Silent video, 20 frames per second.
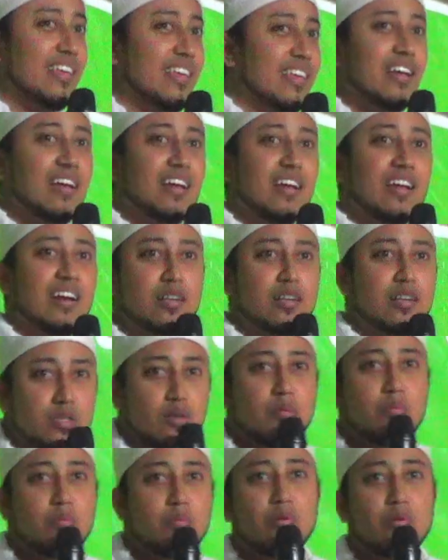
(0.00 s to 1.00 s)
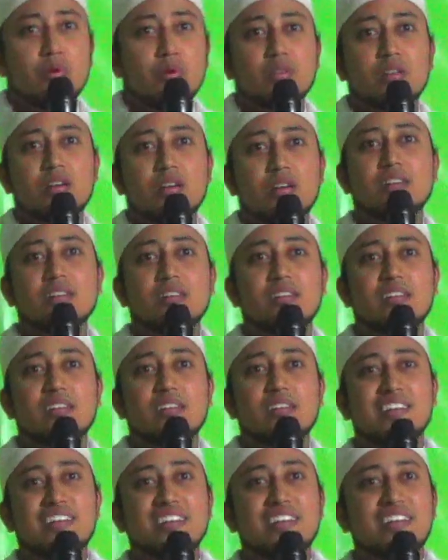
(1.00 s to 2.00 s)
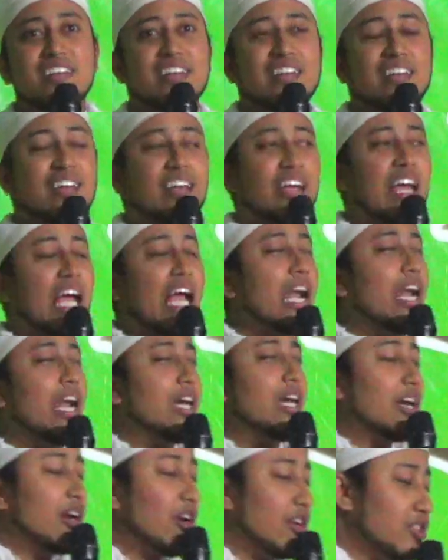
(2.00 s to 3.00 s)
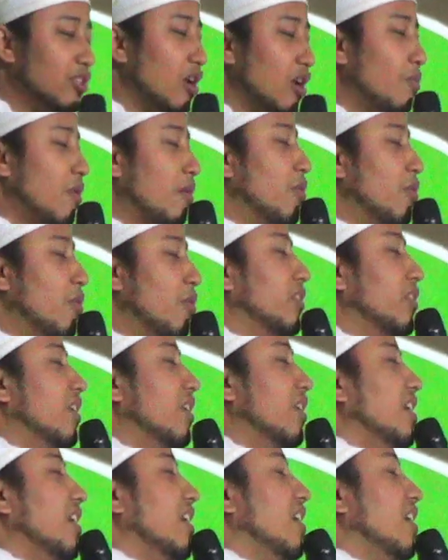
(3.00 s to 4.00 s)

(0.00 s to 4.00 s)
Leres napa mboten niki? Leres napa mboten niki?